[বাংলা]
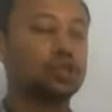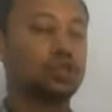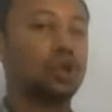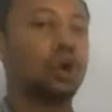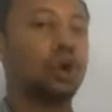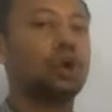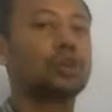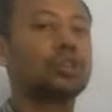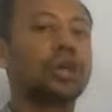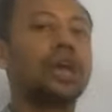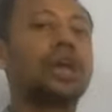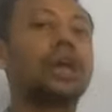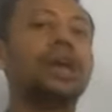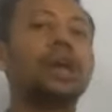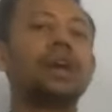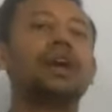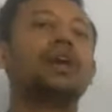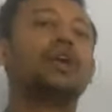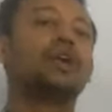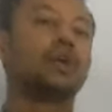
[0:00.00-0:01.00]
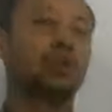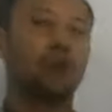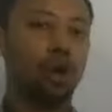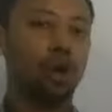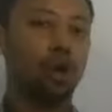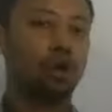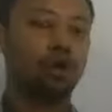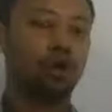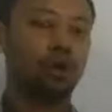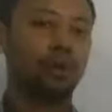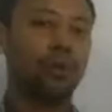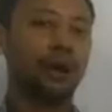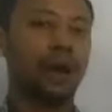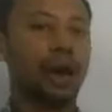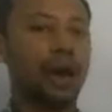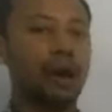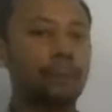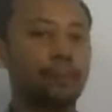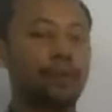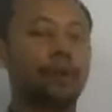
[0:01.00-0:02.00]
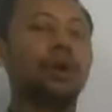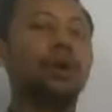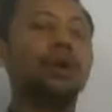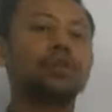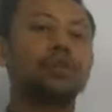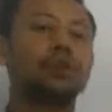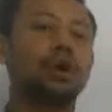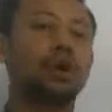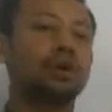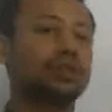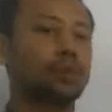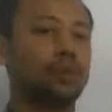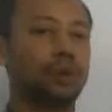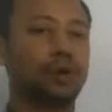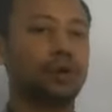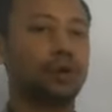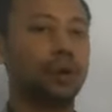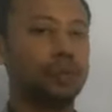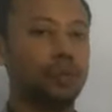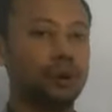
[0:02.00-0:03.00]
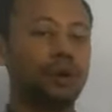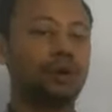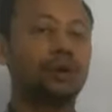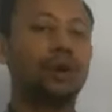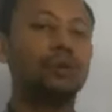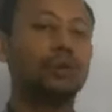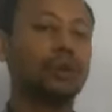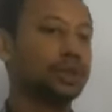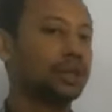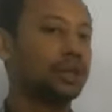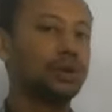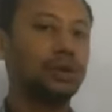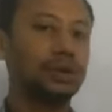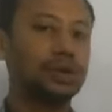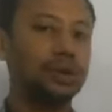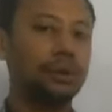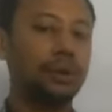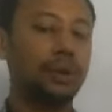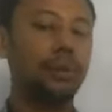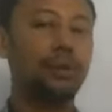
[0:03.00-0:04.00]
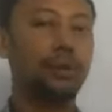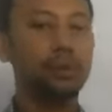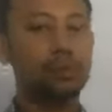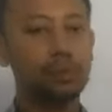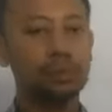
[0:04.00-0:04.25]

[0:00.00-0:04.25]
সহজেই ক্রয় করবে আমরাও সহজে পণ্যটি বিক্রয় বৃদ্ধি করতে পারবো